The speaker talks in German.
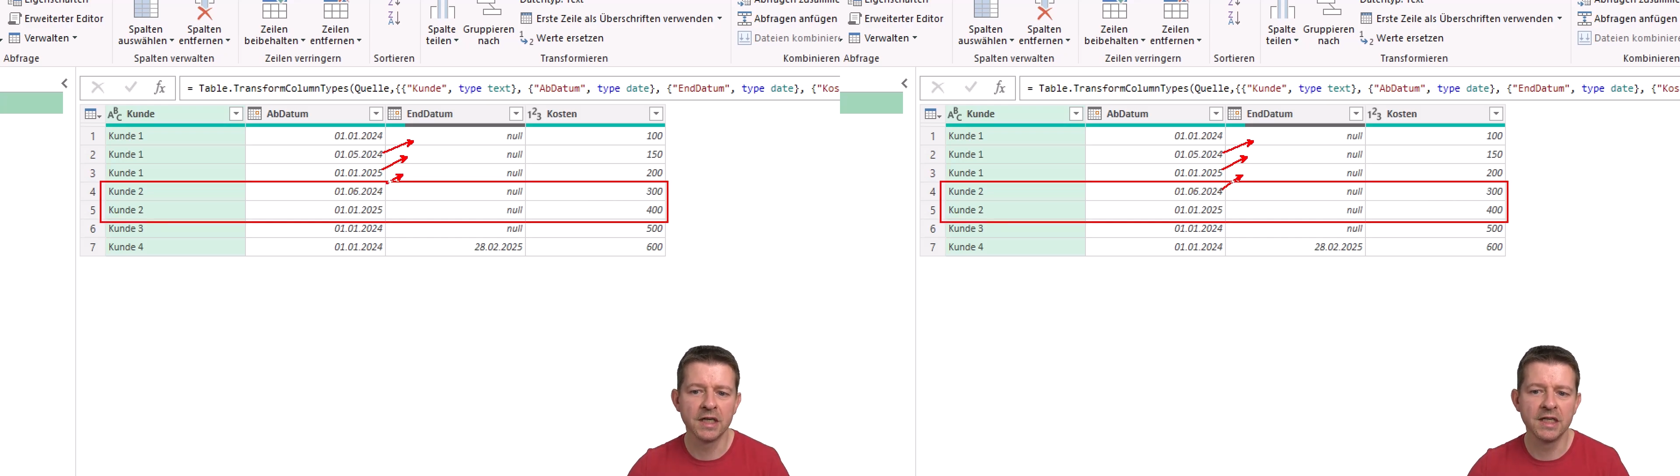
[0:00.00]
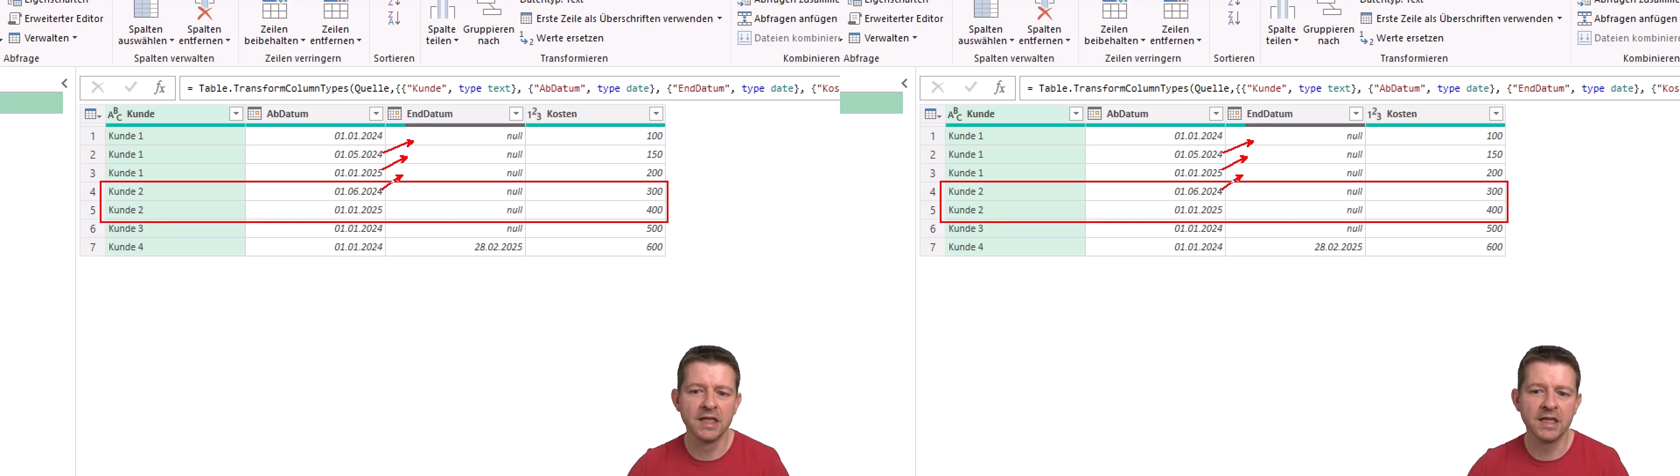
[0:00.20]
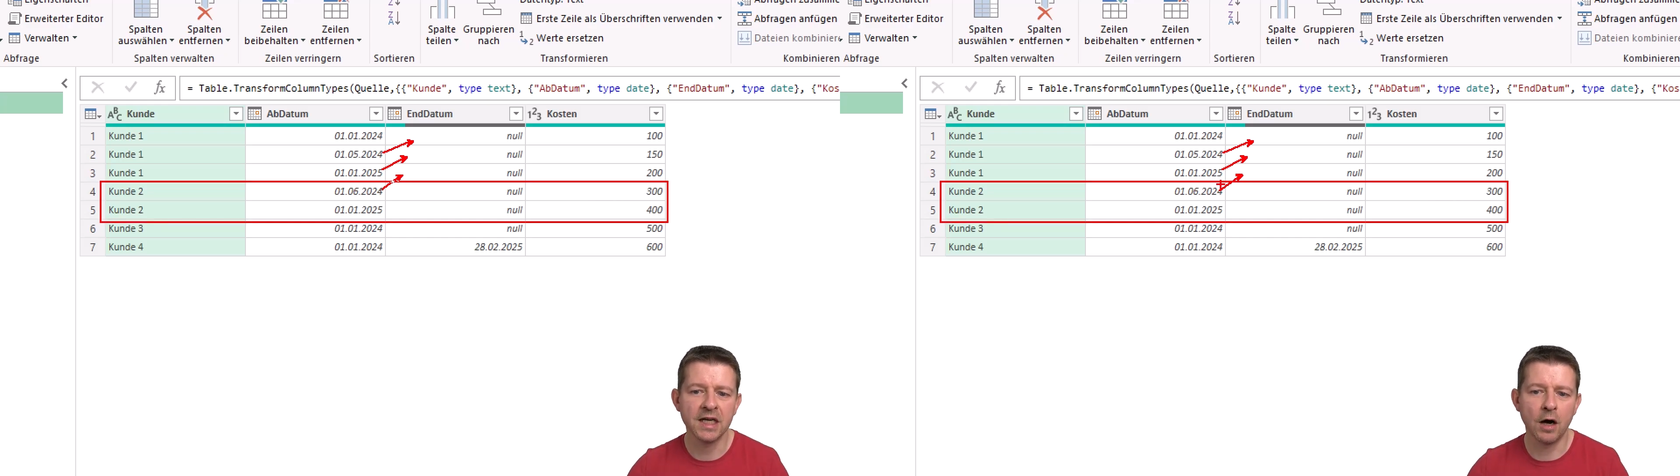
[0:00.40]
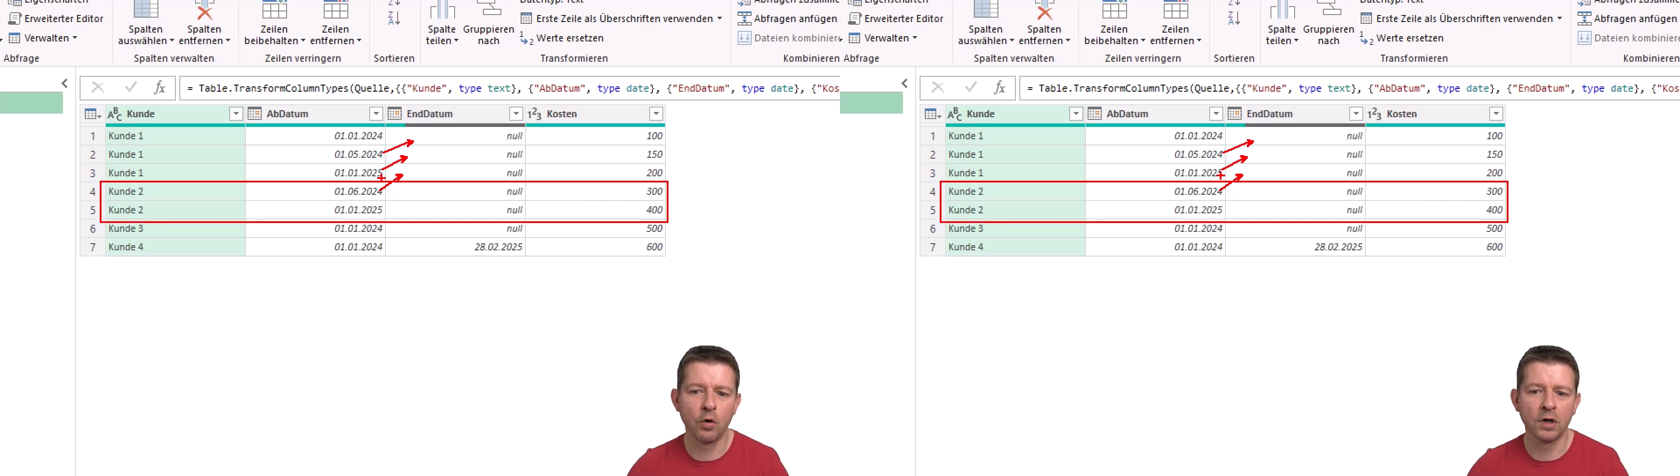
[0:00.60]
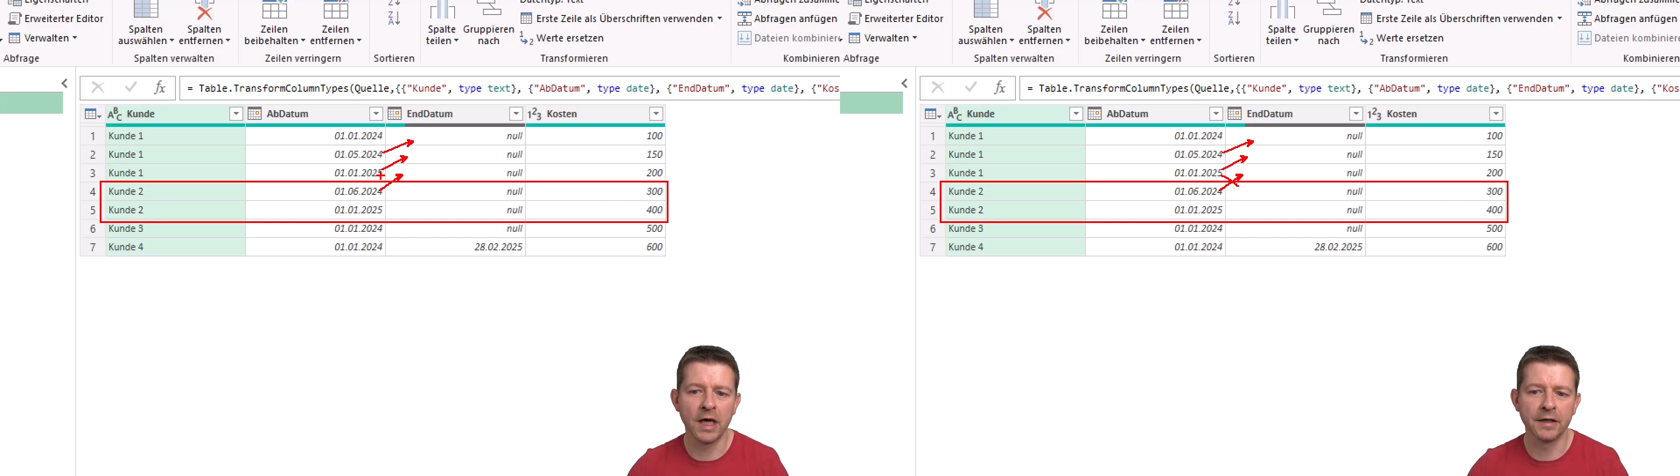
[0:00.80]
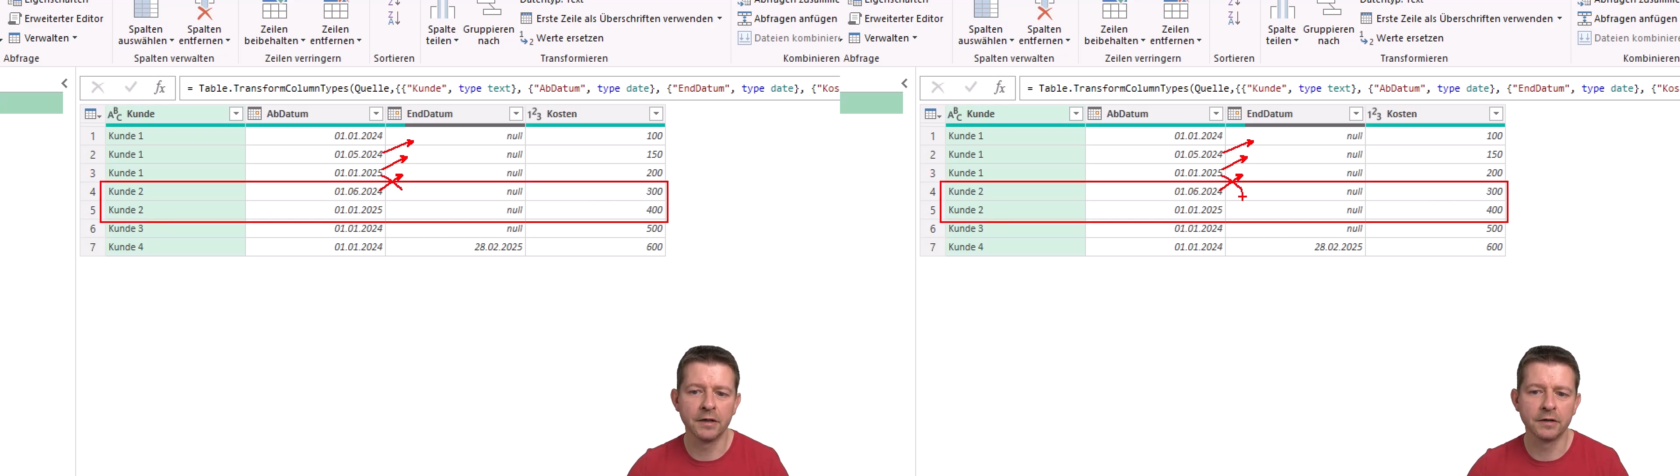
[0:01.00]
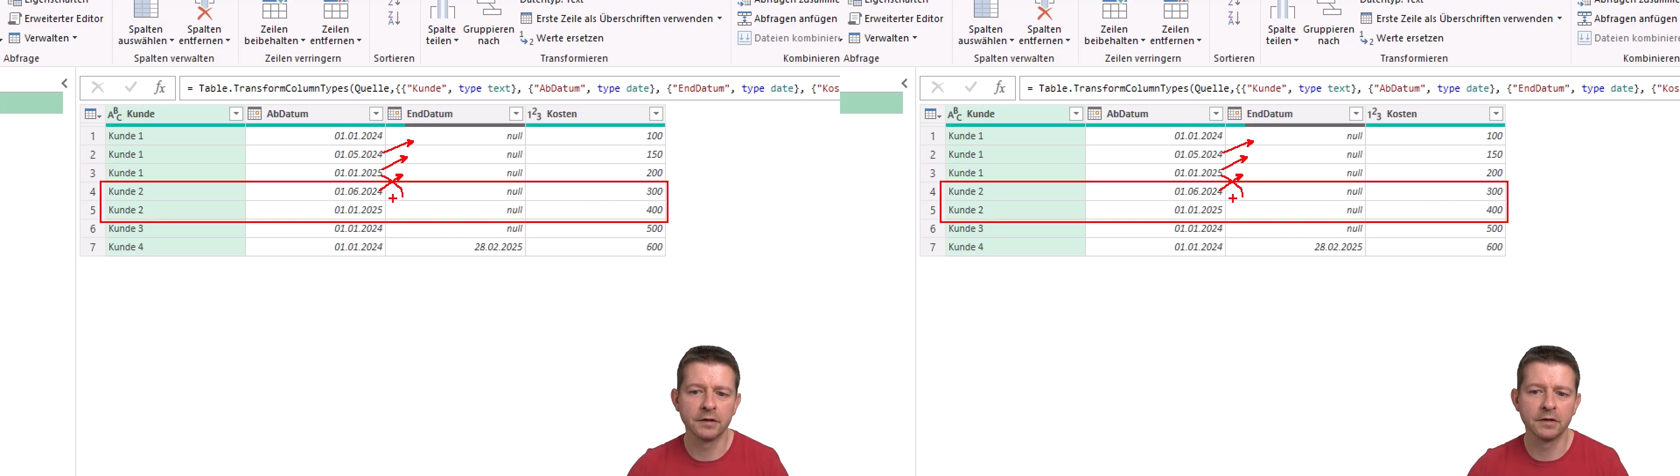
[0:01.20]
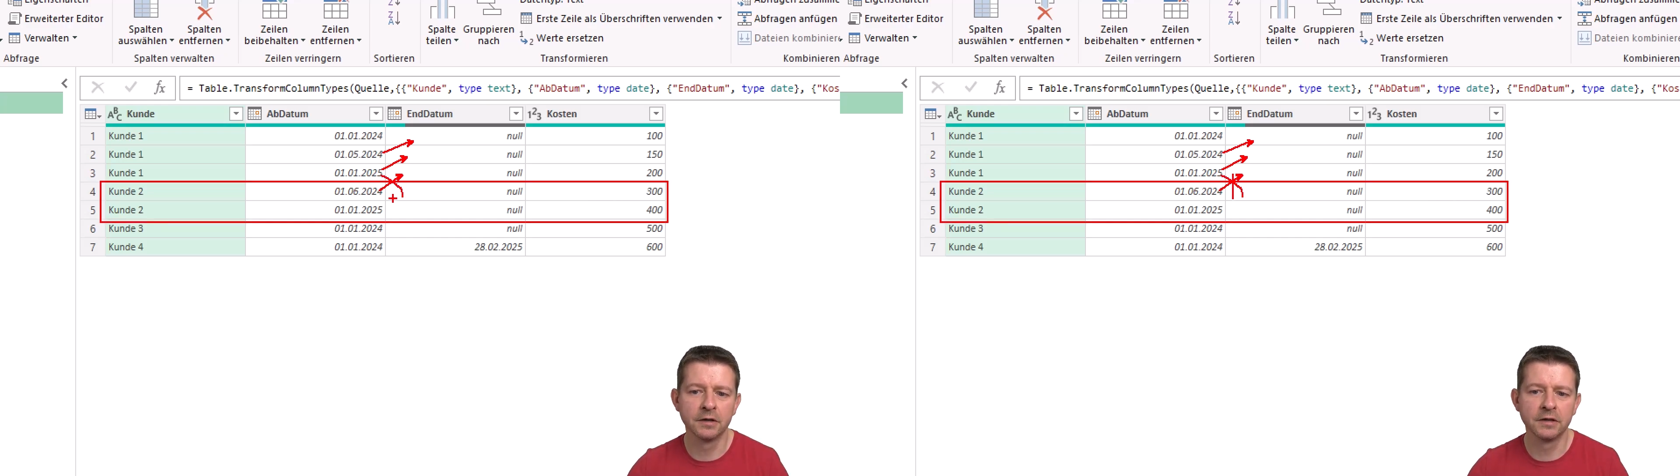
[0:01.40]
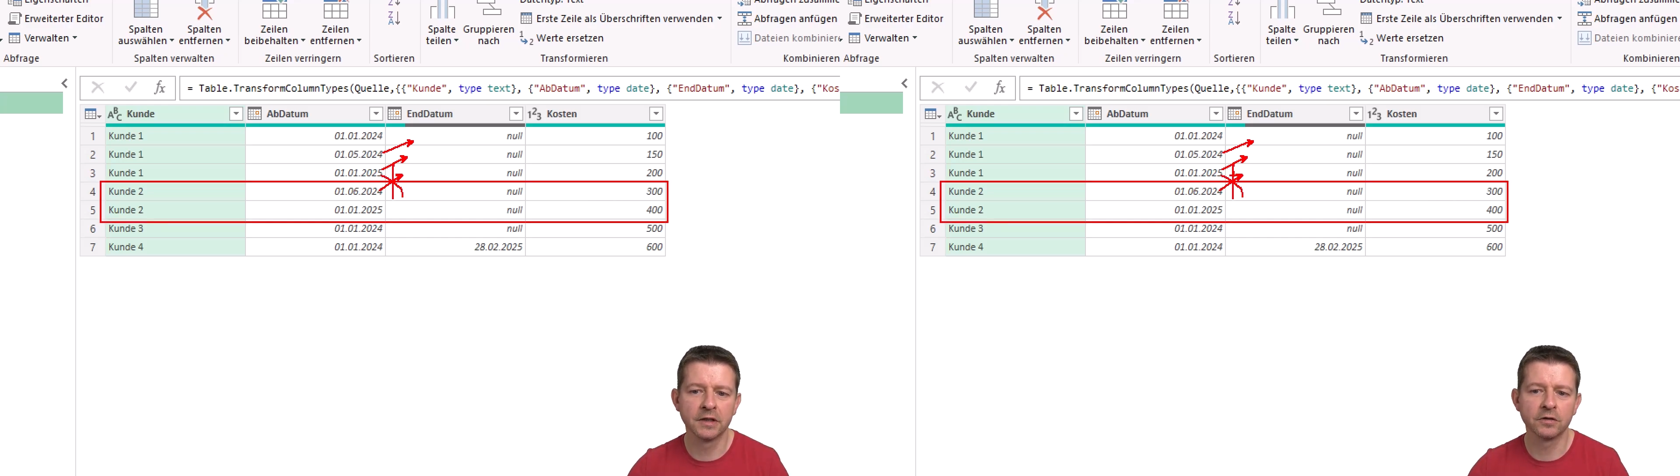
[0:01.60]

hier nicht auch landet. Ne? Das